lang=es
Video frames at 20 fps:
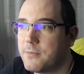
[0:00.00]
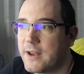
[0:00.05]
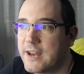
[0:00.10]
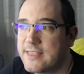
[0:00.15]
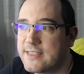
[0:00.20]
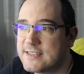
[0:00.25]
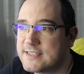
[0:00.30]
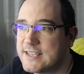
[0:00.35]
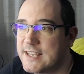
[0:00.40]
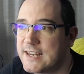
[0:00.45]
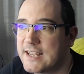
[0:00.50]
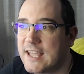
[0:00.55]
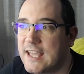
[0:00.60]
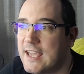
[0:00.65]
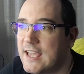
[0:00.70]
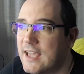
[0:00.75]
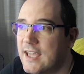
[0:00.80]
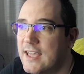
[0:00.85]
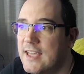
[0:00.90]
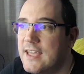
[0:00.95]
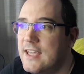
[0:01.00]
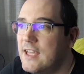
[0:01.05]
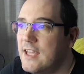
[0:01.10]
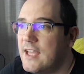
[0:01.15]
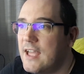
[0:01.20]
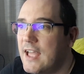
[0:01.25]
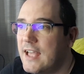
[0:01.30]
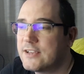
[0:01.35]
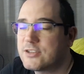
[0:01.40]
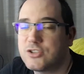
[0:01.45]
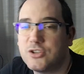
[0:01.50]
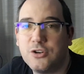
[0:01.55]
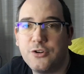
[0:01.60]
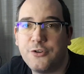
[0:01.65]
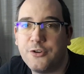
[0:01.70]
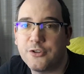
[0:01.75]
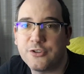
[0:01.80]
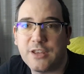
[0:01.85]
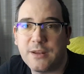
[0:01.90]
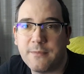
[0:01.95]
Parece ser que eso
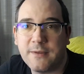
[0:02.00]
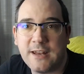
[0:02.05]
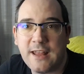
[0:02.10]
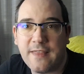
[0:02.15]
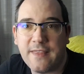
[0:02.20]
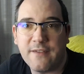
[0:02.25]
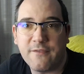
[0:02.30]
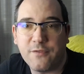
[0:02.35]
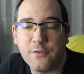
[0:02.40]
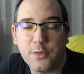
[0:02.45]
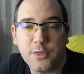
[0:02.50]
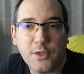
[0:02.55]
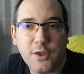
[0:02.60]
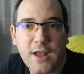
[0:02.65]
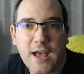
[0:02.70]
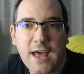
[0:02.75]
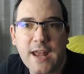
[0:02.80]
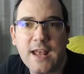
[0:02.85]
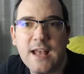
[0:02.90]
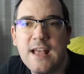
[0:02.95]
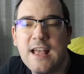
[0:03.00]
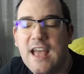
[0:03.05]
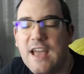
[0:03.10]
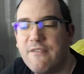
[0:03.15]
no termina de funcionar.